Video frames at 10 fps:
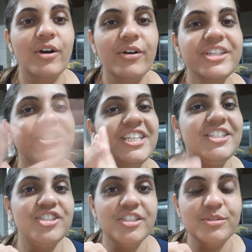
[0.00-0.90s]
Oi,
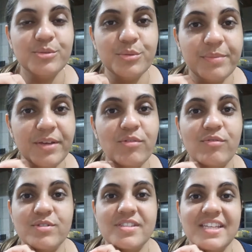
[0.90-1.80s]
gente, tudo bem
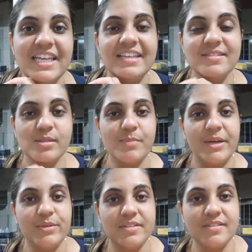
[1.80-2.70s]
com vocês?
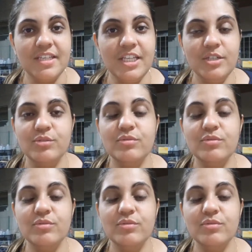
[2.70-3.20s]
Espero que sim.